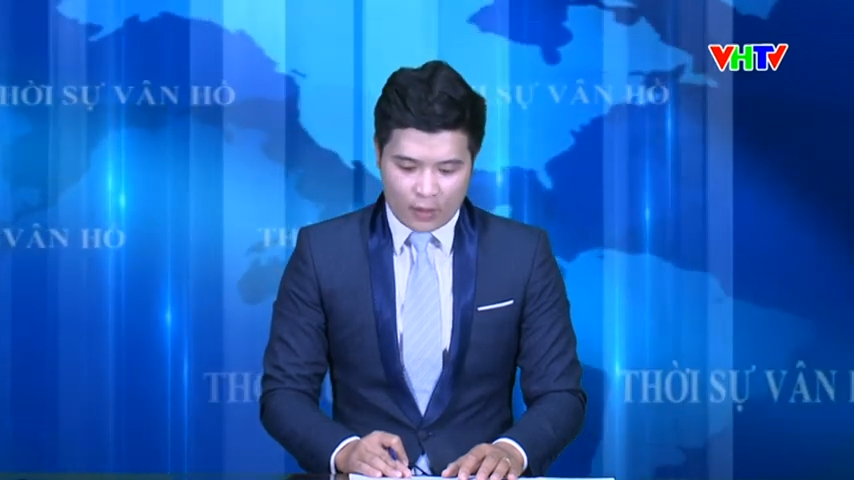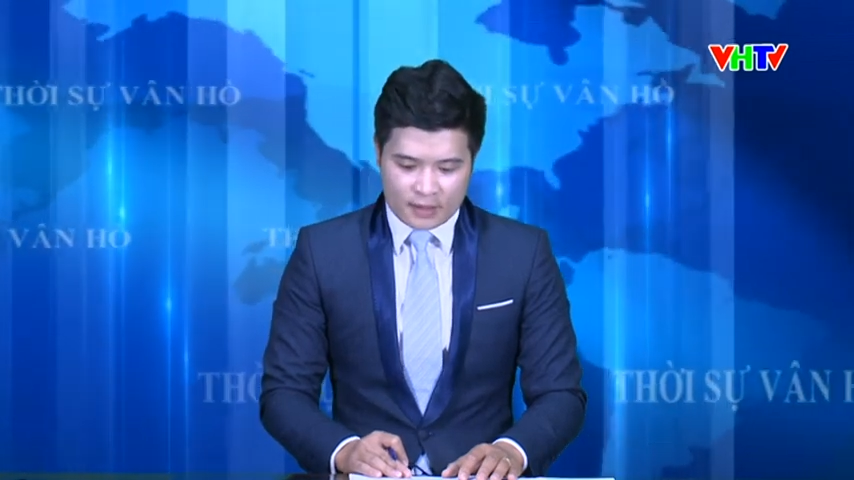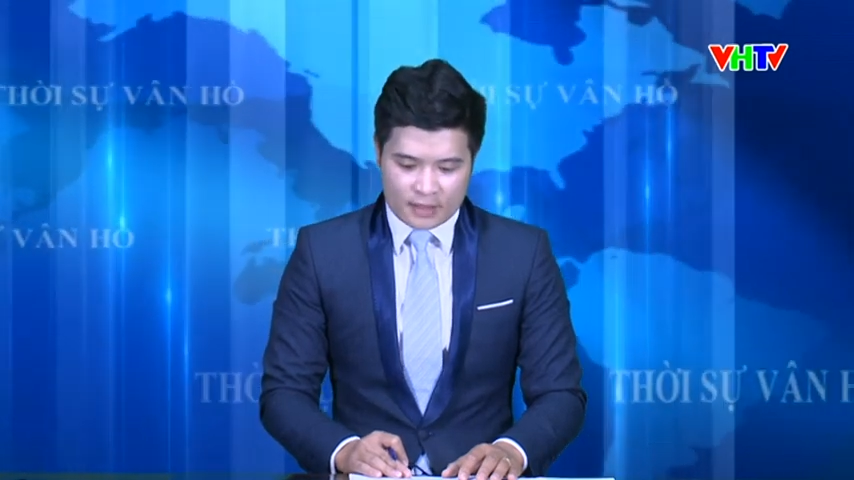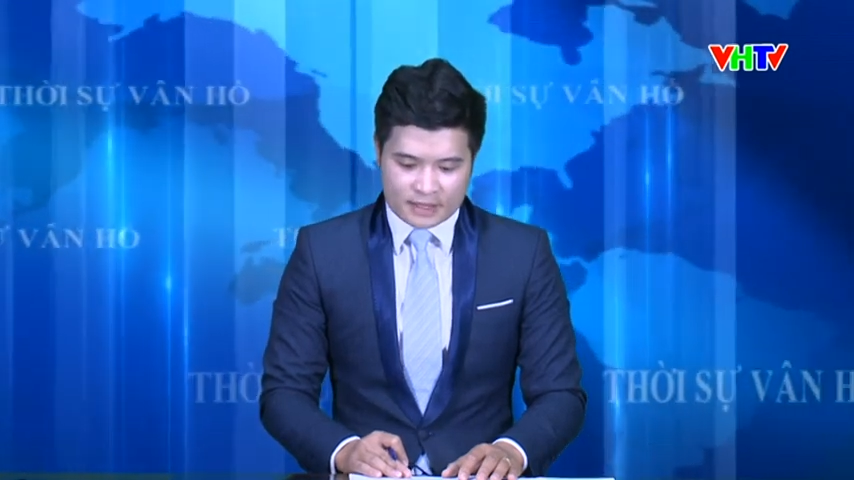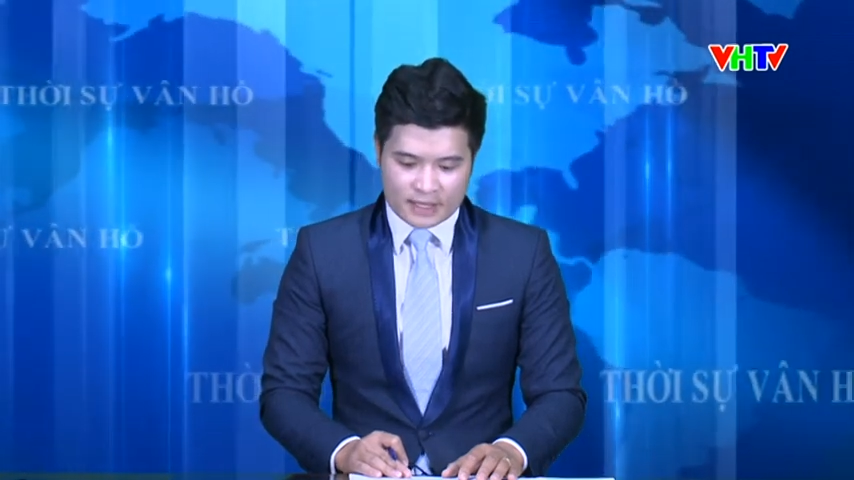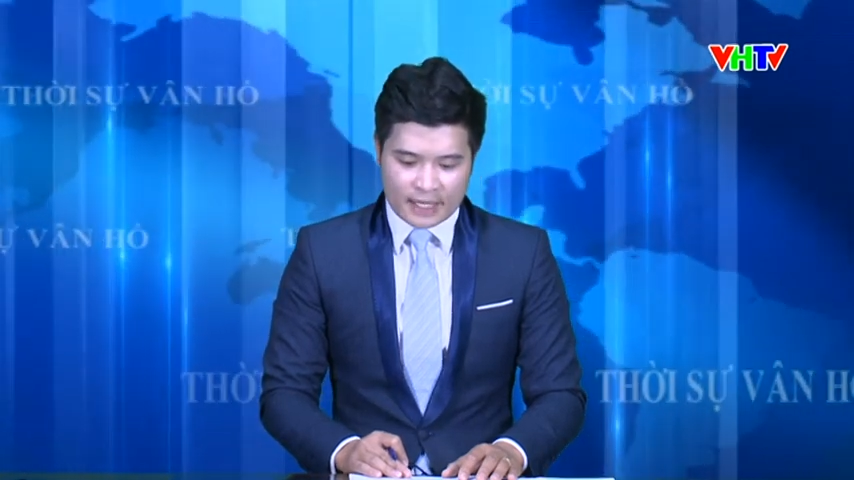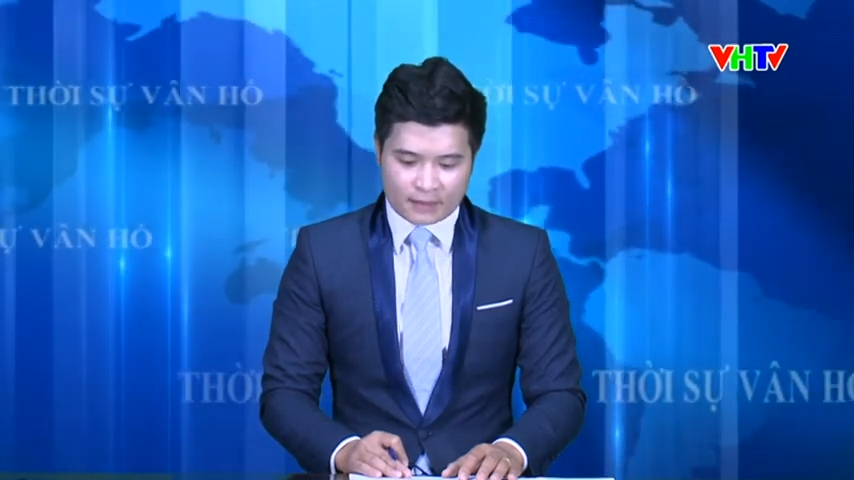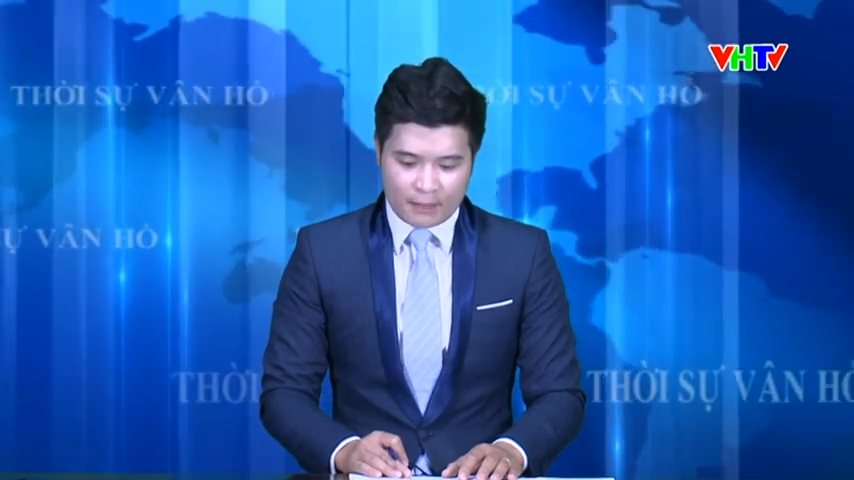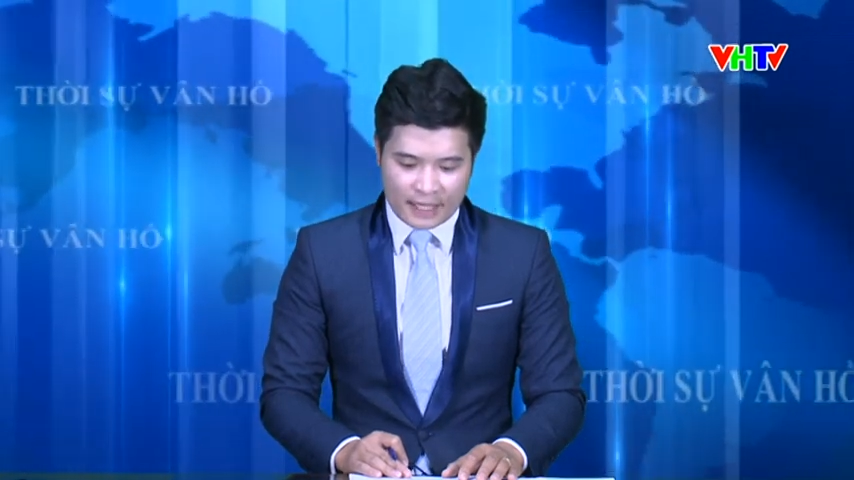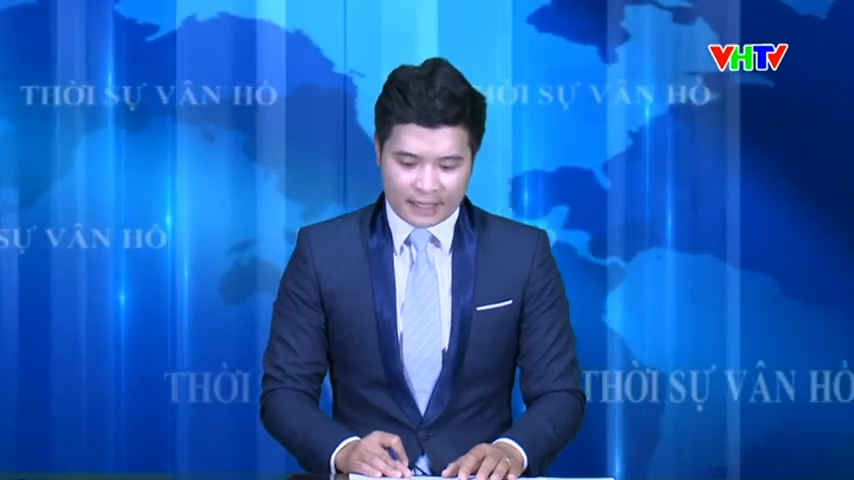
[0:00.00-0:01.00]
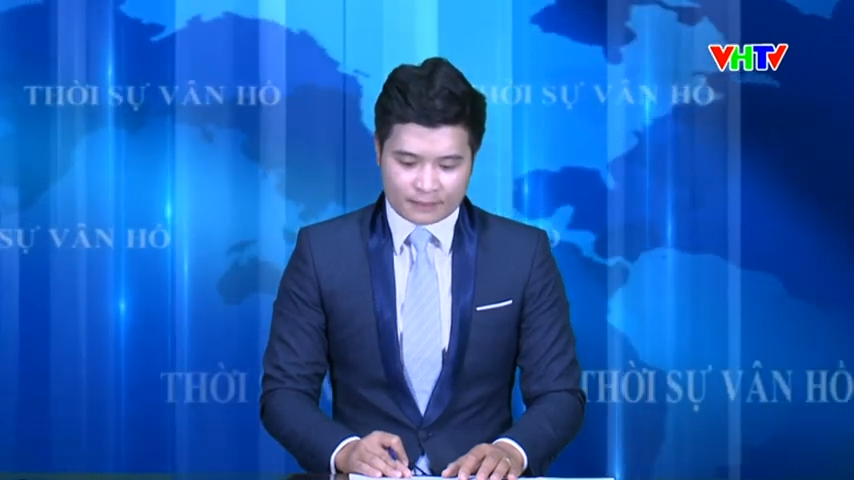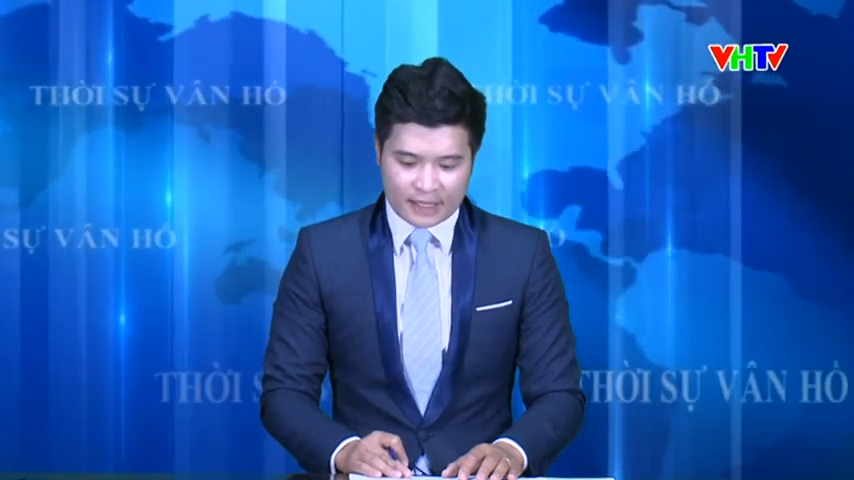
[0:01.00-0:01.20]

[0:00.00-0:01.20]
quốc sơ kết 3 năm